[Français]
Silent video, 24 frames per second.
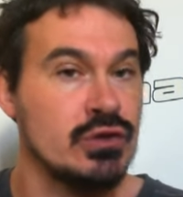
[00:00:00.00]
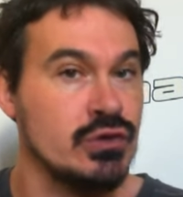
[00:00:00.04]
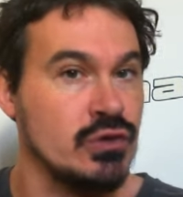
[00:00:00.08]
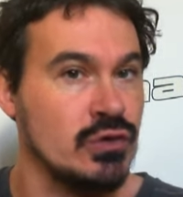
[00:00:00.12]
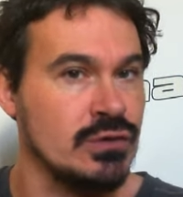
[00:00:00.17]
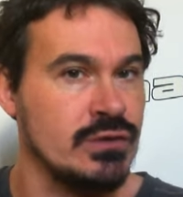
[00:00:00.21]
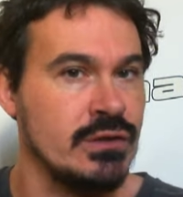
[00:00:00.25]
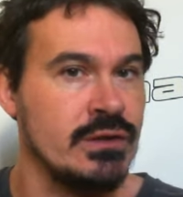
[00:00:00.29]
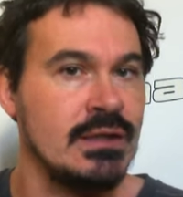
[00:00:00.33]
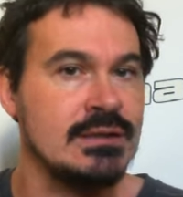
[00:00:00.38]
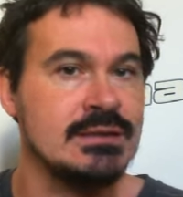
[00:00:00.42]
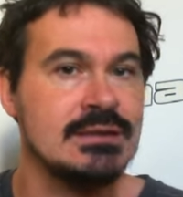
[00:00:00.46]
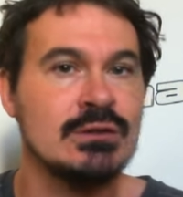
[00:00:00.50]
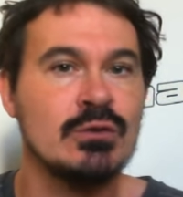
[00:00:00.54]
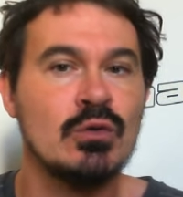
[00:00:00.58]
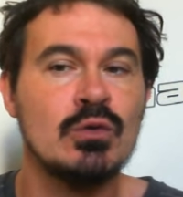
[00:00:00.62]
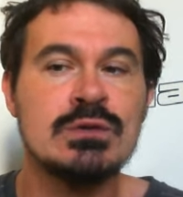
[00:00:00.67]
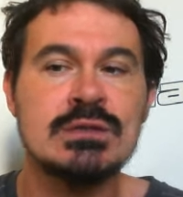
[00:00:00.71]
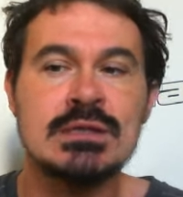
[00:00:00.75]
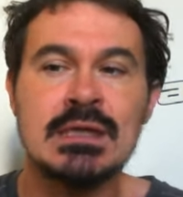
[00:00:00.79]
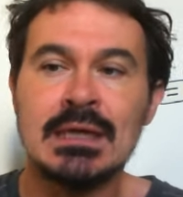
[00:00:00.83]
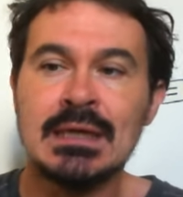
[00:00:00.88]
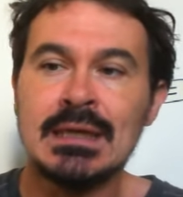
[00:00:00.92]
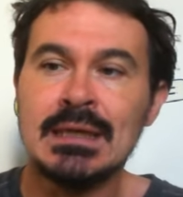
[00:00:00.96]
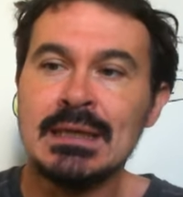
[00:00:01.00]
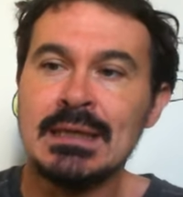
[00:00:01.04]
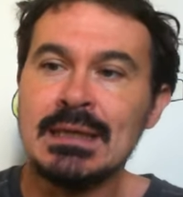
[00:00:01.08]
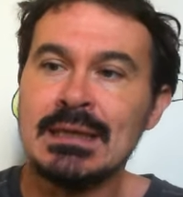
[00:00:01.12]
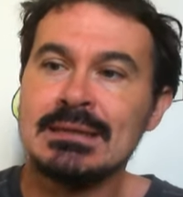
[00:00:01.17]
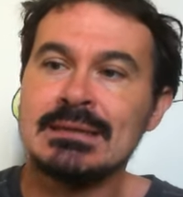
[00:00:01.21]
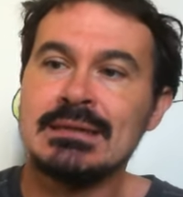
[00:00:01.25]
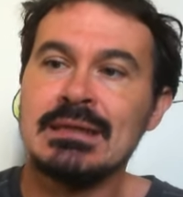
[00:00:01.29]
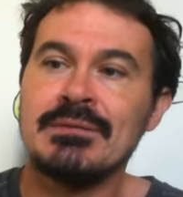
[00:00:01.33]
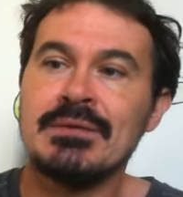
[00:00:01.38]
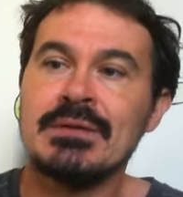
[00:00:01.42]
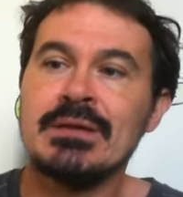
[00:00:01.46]
Chancelière Citrus
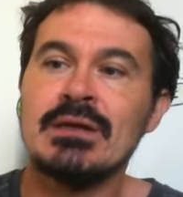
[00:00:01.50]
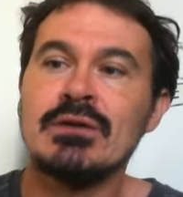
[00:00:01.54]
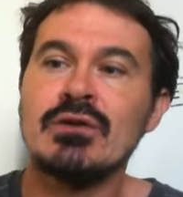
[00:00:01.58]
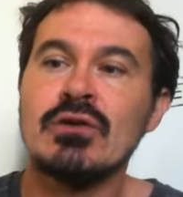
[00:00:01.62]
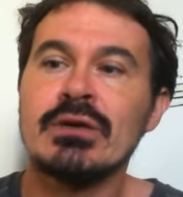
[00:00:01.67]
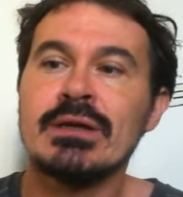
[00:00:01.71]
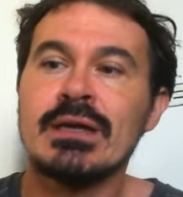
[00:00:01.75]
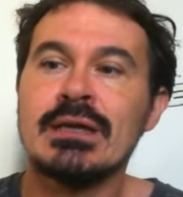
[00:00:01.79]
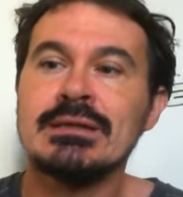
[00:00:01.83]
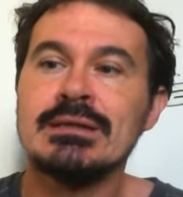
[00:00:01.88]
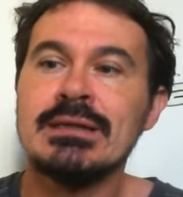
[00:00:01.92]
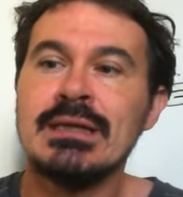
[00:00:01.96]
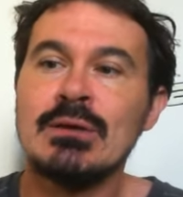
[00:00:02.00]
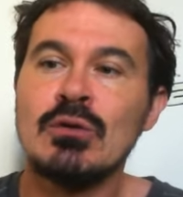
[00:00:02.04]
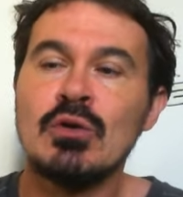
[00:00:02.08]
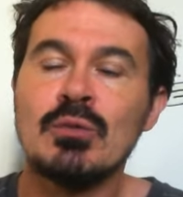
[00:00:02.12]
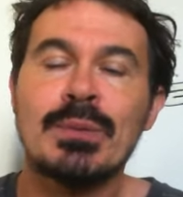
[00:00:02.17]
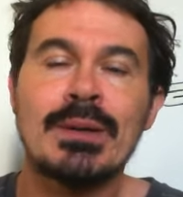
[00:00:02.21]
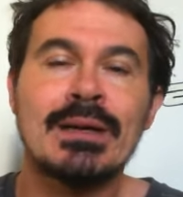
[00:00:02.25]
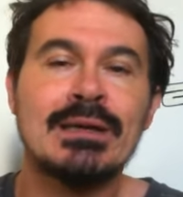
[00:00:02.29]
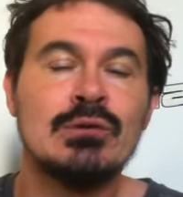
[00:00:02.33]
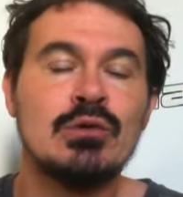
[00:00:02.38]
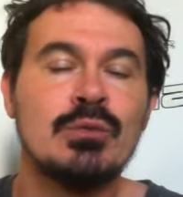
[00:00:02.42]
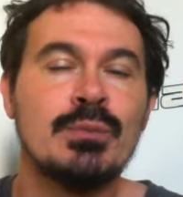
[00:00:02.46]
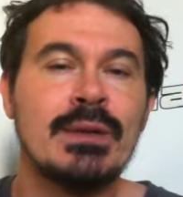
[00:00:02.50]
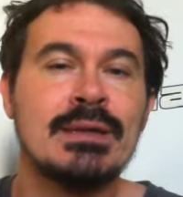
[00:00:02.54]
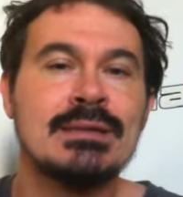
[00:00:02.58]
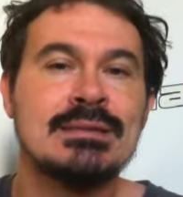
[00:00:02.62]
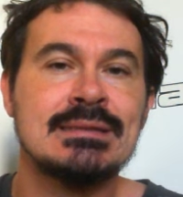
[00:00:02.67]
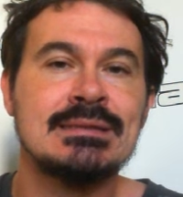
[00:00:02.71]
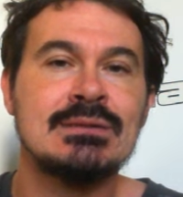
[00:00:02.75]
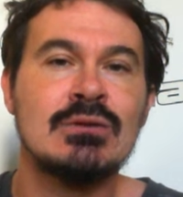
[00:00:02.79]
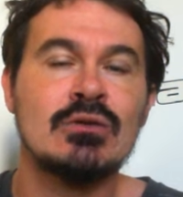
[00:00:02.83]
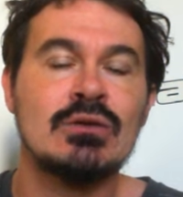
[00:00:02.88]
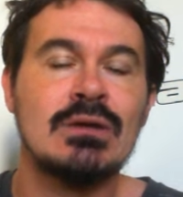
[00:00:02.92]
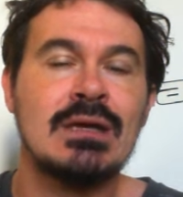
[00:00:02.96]
qui avait d'ailleurs gagné le prix du
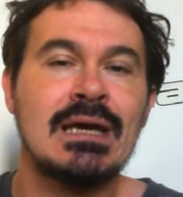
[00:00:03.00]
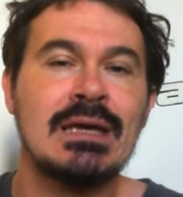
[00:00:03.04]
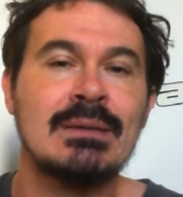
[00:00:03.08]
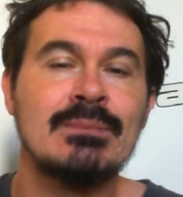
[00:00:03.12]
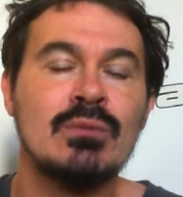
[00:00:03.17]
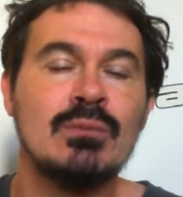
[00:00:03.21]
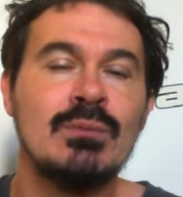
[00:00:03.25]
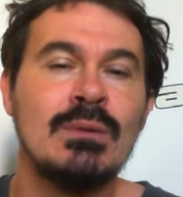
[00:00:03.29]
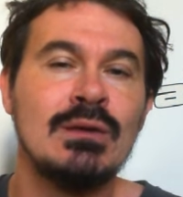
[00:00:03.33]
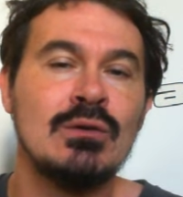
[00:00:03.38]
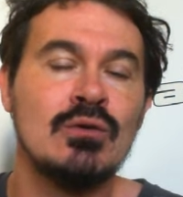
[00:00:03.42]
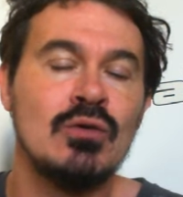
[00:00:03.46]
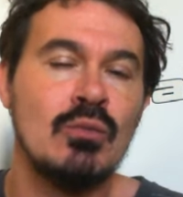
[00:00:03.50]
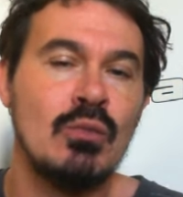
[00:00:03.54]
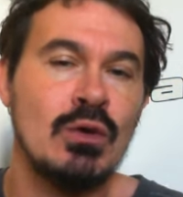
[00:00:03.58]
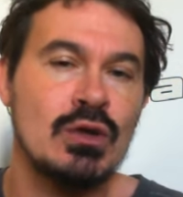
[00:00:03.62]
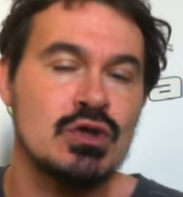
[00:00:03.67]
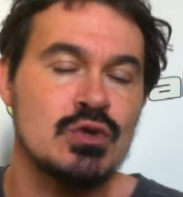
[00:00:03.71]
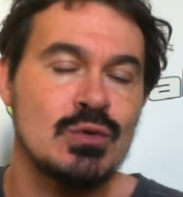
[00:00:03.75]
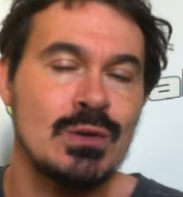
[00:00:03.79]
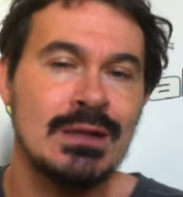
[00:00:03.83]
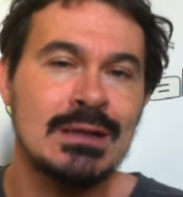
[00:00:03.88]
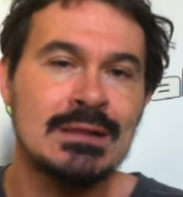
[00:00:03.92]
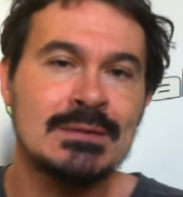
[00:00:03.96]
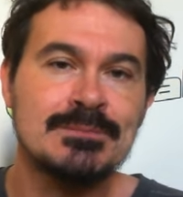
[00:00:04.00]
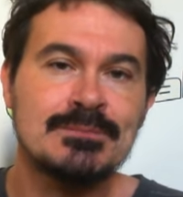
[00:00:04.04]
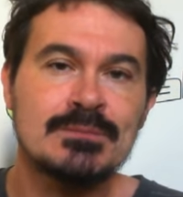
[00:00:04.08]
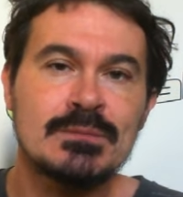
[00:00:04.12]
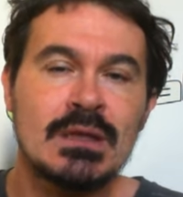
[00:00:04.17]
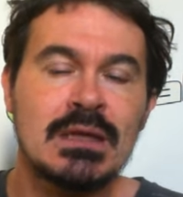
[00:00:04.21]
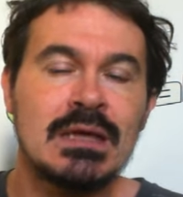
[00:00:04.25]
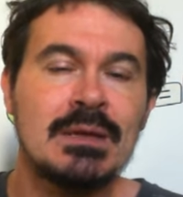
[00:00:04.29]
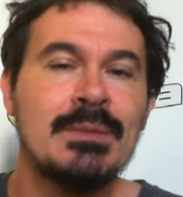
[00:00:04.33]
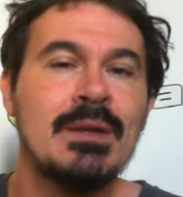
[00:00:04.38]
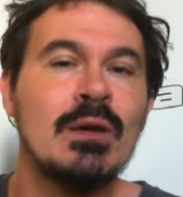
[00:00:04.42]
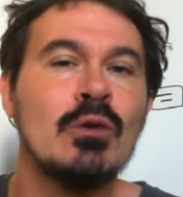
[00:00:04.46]
président de la République au mois de juin,
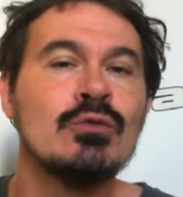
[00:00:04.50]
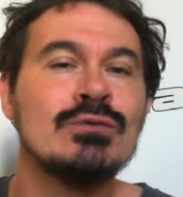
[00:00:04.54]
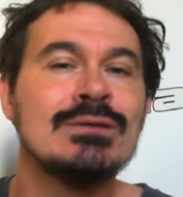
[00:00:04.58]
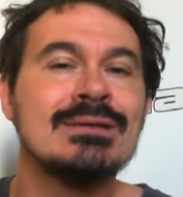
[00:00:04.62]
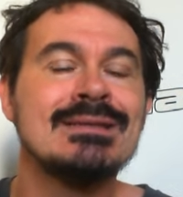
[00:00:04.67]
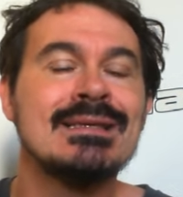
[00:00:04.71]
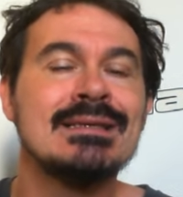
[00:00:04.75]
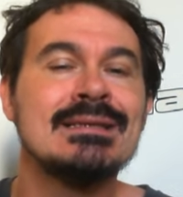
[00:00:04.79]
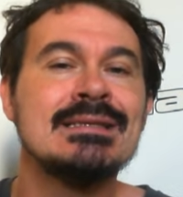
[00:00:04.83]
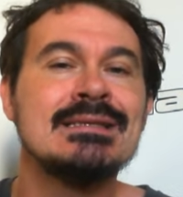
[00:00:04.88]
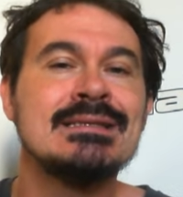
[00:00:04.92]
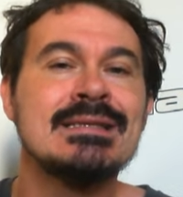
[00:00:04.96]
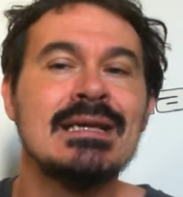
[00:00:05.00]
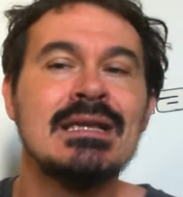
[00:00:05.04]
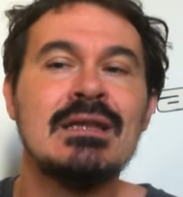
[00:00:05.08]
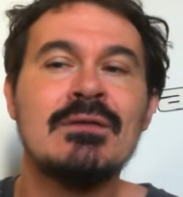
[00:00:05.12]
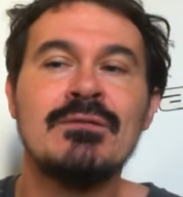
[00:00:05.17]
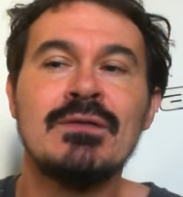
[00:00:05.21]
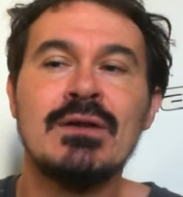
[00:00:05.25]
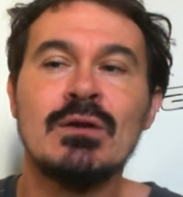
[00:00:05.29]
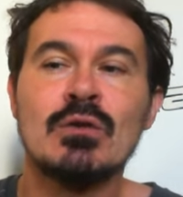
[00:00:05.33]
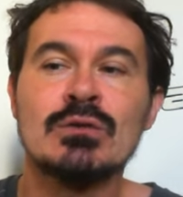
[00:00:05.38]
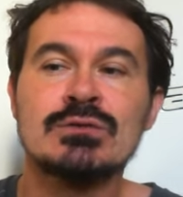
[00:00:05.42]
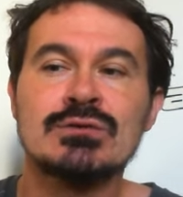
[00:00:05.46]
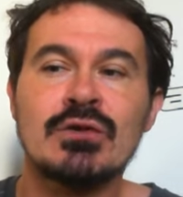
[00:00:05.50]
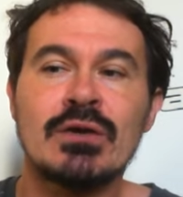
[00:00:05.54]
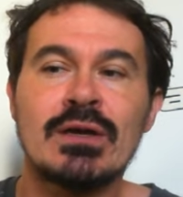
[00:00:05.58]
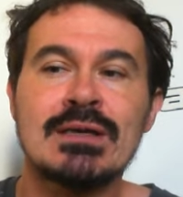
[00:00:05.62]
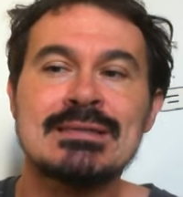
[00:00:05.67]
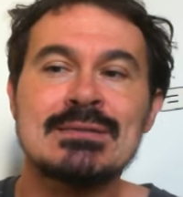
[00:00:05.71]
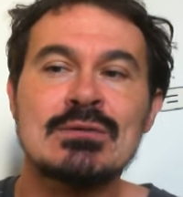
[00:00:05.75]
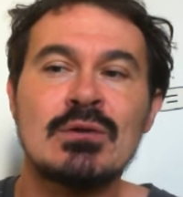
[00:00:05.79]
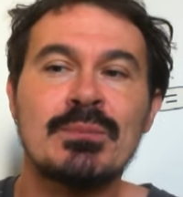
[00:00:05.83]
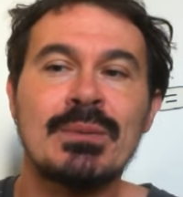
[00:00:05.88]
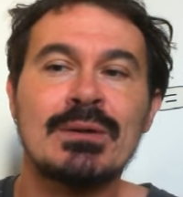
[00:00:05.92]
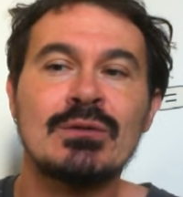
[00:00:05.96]
eh bien, ont été disqualifiées dans ce
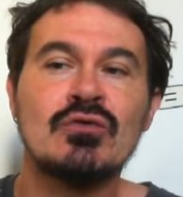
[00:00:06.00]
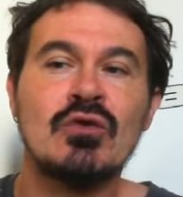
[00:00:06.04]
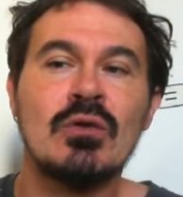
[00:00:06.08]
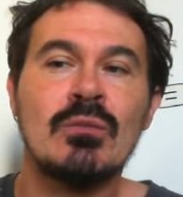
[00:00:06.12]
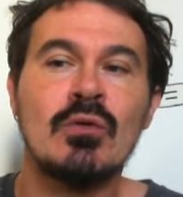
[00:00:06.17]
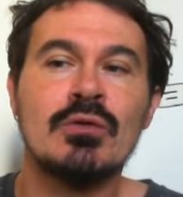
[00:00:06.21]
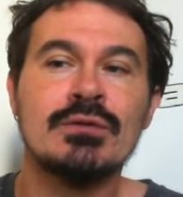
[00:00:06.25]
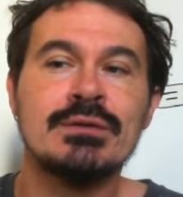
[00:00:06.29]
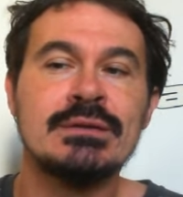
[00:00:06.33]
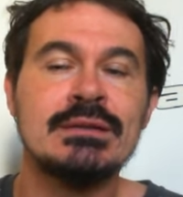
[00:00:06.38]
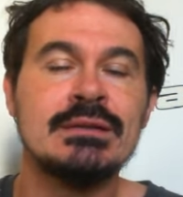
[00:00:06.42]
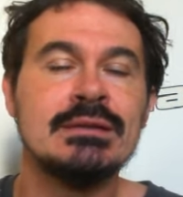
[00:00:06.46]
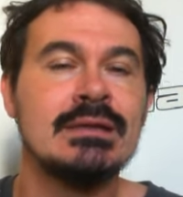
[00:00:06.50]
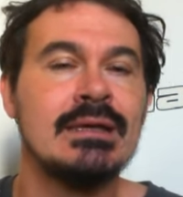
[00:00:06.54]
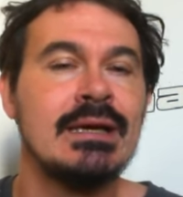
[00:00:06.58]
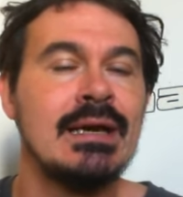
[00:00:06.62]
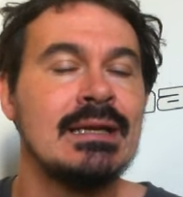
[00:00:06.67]
récent prix de Normandie.